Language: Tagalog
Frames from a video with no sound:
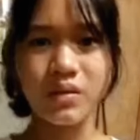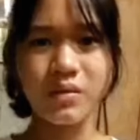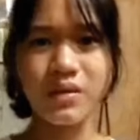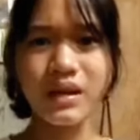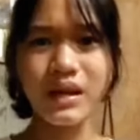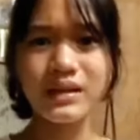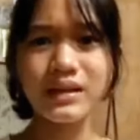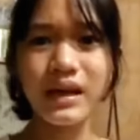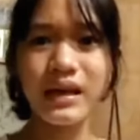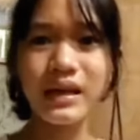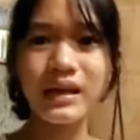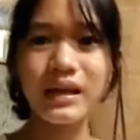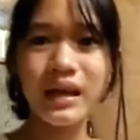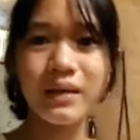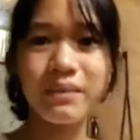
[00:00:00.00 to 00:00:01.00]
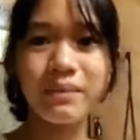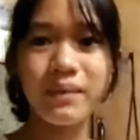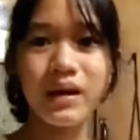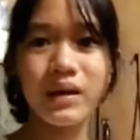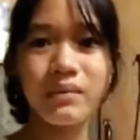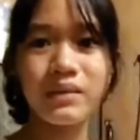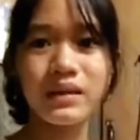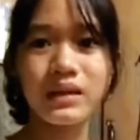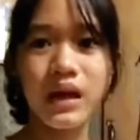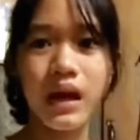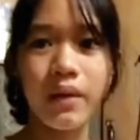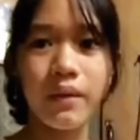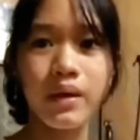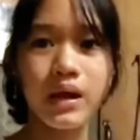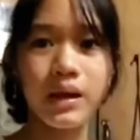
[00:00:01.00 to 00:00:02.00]
Walang dahilan para
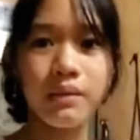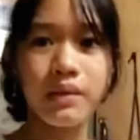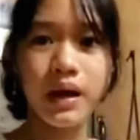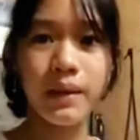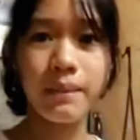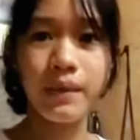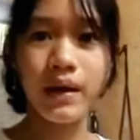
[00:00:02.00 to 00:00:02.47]
bitawan ang mga